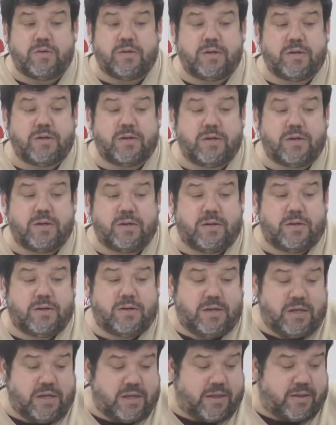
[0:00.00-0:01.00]
Eh,
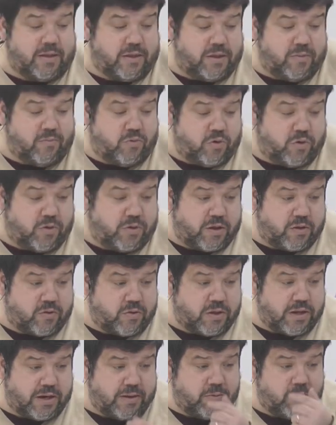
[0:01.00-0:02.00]
y ya decimos, los
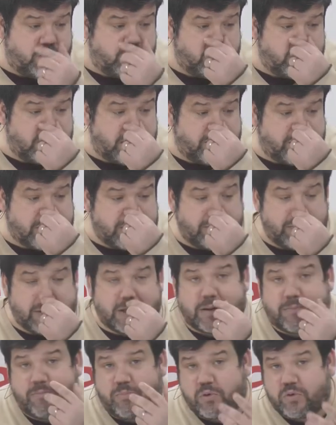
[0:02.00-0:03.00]
datos de la evolución de la
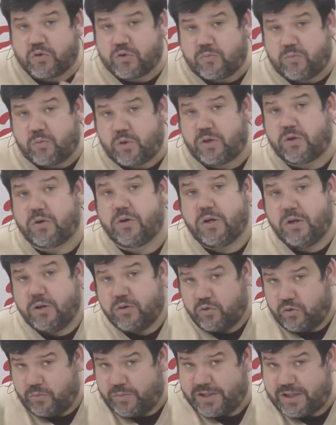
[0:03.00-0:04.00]
pandemia tampoco son buenos.
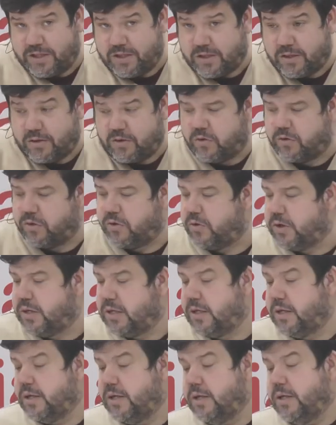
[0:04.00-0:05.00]
Estoy pendiente de los de
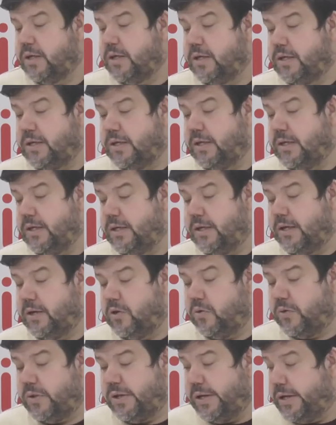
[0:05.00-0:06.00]
hoy y,
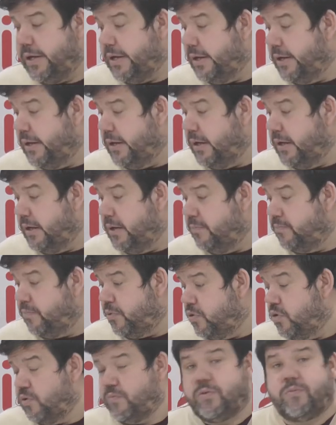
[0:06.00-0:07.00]
lo diré
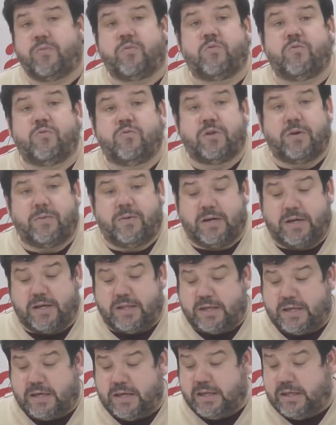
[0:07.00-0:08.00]
pronto, pero por mucha
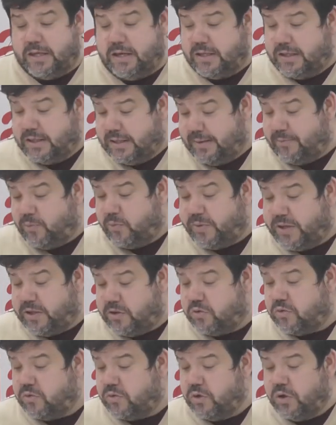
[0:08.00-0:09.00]
bajada que haya, de
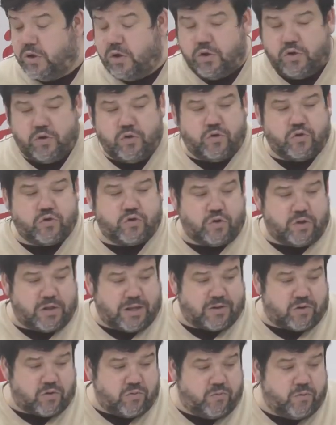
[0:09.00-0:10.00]
momento no son
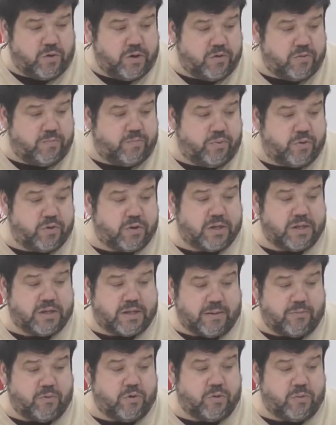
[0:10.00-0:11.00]
datos buenos porque
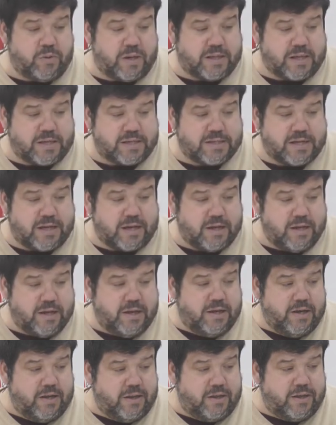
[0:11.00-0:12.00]
estamos en una tasa
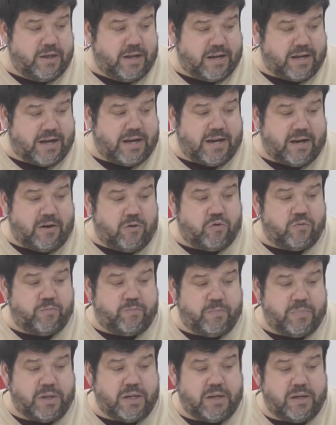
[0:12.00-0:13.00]
cercana a los
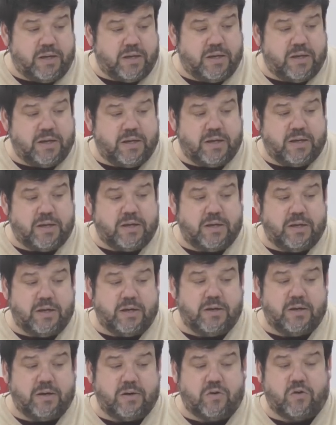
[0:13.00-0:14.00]
mil...
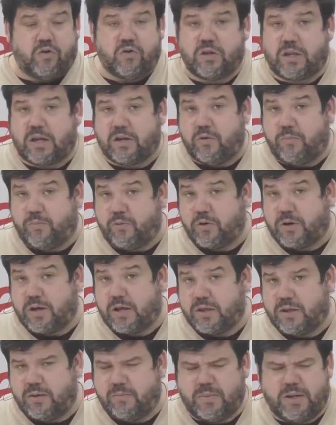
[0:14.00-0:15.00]
Eh, contagios por
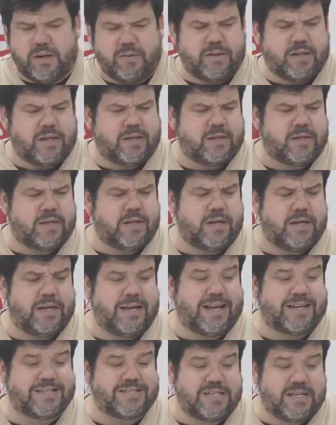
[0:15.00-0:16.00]
cada mil habitantes
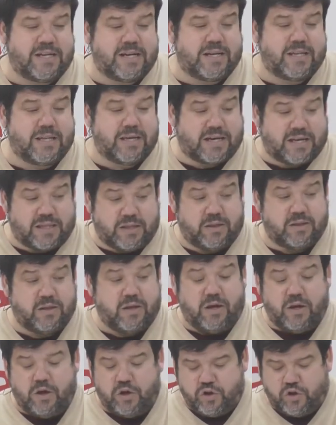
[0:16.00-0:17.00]
en la sierra de Cádiz,
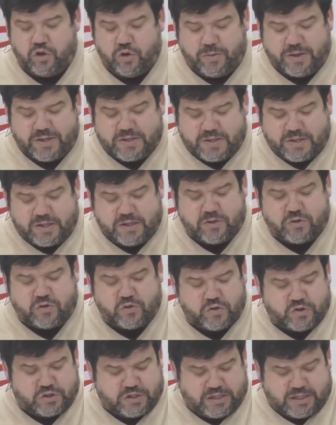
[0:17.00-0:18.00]

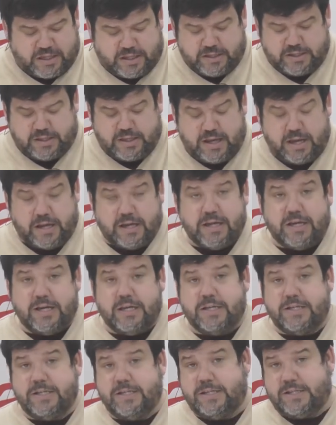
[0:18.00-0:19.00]

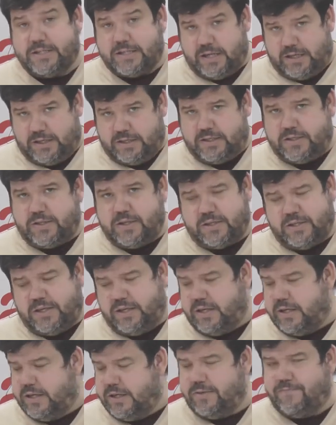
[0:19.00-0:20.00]
976. Así
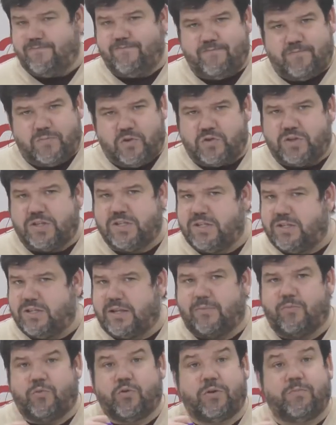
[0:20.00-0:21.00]
que no sé si
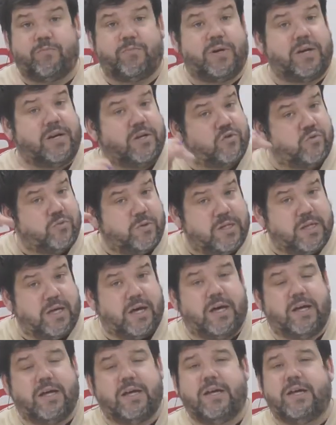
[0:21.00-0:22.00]
estamos en plena
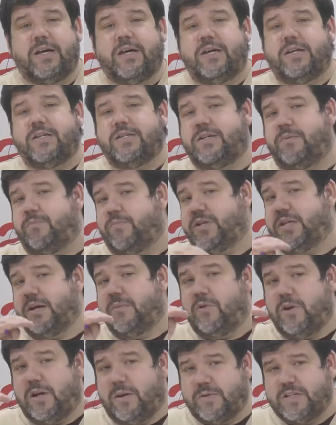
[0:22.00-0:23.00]
subida, si
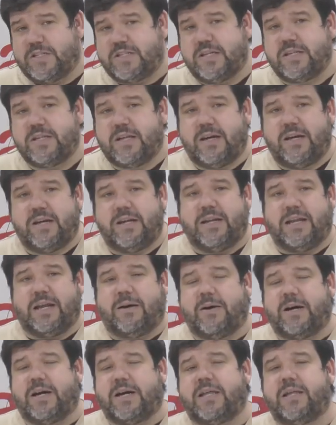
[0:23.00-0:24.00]
empezamos la meseta,
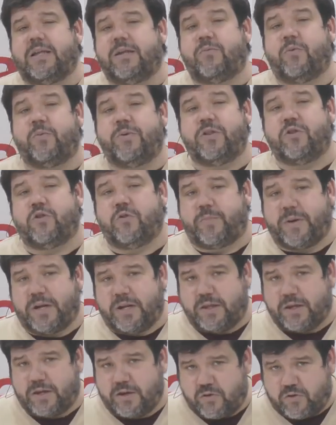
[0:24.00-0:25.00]
la bajada de momento
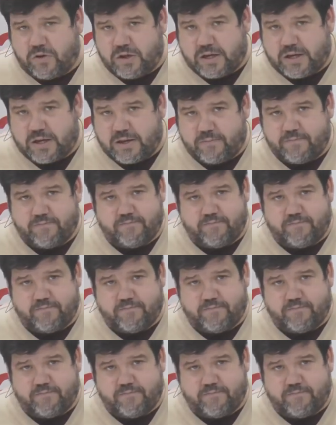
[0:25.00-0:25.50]
parece que no llega.